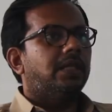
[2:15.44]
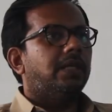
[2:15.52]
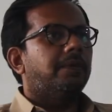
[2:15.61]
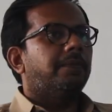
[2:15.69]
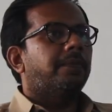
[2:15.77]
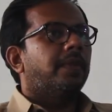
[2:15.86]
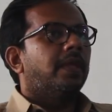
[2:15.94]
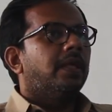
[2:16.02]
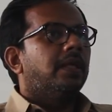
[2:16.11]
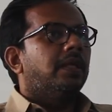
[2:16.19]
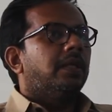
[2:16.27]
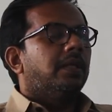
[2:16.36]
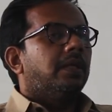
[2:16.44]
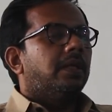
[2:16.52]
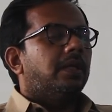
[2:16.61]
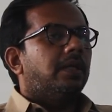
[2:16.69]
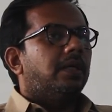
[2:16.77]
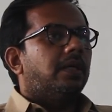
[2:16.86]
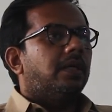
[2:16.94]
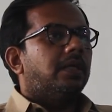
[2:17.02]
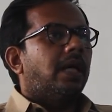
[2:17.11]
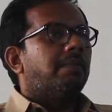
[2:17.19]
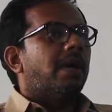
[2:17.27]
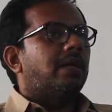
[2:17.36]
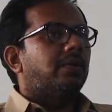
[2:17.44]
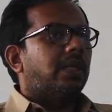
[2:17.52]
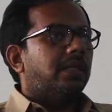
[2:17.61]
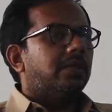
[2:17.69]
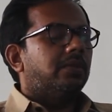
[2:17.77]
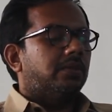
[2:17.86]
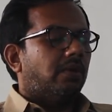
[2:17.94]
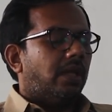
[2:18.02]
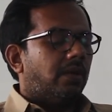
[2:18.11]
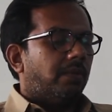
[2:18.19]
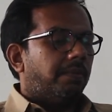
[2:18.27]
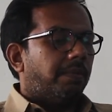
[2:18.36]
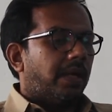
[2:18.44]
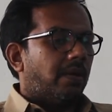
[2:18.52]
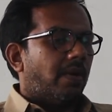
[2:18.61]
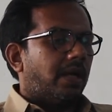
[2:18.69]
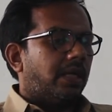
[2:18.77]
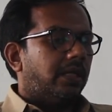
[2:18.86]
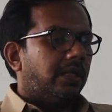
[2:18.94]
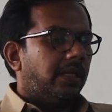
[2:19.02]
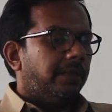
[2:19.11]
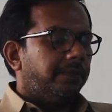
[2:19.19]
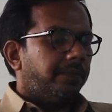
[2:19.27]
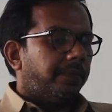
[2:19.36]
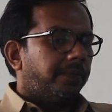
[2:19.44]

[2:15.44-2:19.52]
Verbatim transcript: Jadi eh, yang baru tadi itu soal para wakilnya